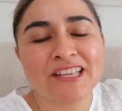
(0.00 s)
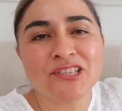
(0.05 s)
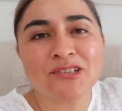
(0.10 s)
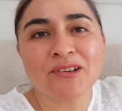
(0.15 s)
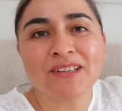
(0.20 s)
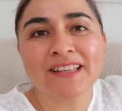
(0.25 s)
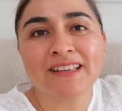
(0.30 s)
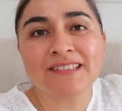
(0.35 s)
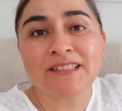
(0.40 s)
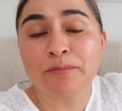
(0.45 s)
De hecho,
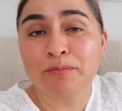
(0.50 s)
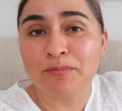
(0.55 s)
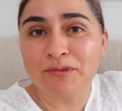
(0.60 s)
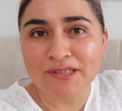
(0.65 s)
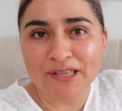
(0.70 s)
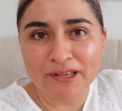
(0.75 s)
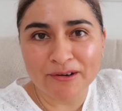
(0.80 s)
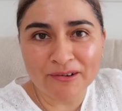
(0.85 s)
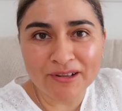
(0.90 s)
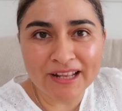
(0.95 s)
hasta se
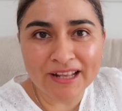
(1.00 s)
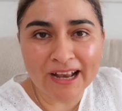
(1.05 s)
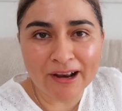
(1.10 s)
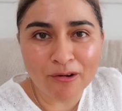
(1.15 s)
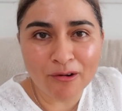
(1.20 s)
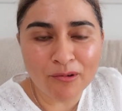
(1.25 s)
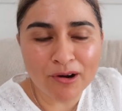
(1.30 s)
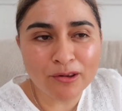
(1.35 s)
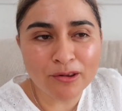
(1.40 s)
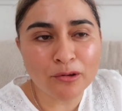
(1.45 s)
pusieron de
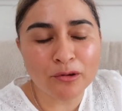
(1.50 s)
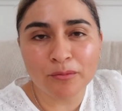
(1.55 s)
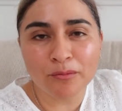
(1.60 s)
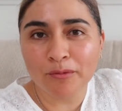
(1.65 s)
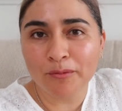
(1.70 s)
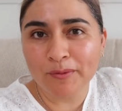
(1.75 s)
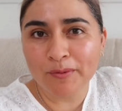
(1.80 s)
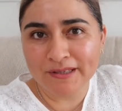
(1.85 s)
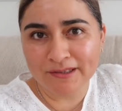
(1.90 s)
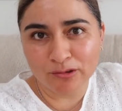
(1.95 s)
acuerdo,
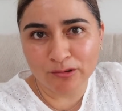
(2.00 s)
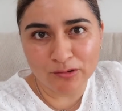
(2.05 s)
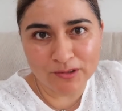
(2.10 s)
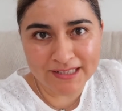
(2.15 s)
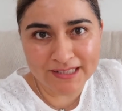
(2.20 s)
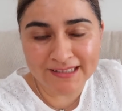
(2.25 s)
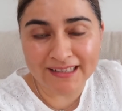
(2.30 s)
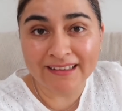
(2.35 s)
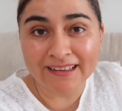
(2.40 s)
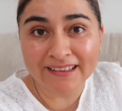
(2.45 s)
como pues
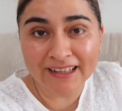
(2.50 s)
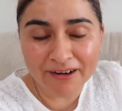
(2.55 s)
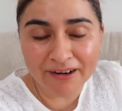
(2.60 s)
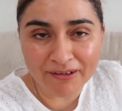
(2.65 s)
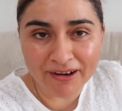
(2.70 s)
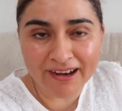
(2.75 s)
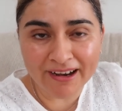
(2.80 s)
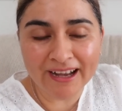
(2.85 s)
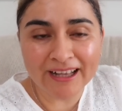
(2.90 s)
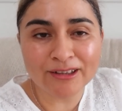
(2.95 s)
todos están
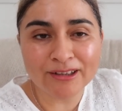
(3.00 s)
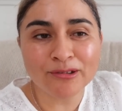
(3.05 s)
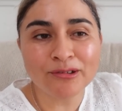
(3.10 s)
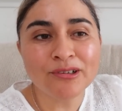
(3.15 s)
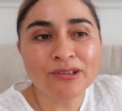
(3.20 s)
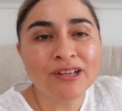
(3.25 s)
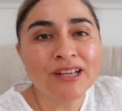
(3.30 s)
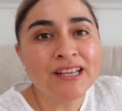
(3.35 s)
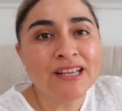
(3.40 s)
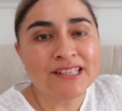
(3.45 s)
trabajando,